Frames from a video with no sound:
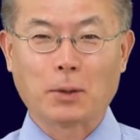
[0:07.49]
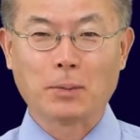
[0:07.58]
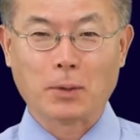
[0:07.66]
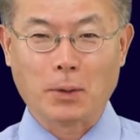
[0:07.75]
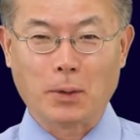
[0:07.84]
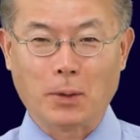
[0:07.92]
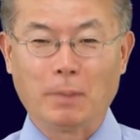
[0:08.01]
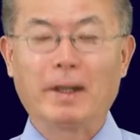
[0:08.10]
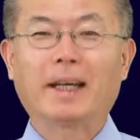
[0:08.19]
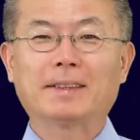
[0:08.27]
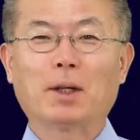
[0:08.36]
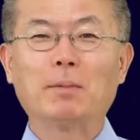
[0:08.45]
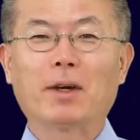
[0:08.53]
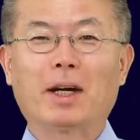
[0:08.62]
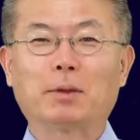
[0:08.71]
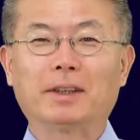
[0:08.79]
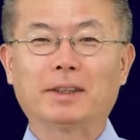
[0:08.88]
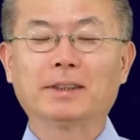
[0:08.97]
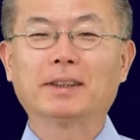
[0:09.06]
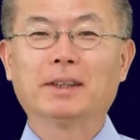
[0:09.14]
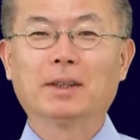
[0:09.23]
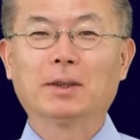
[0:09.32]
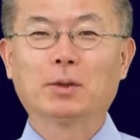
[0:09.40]
꼼꼼하게 설명하고
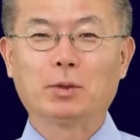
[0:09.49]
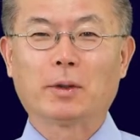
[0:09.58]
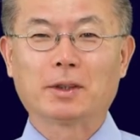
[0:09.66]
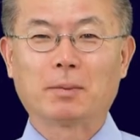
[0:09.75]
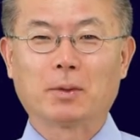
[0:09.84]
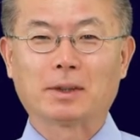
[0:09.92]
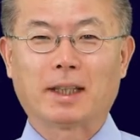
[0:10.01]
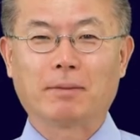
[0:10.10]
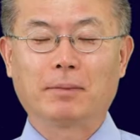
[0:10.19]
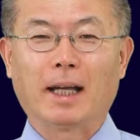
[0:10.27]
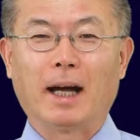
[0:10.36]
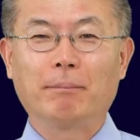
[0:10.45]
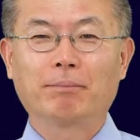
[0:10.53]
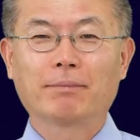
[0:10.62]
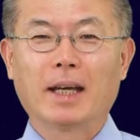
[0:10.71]
있는 유병성 목사입니다.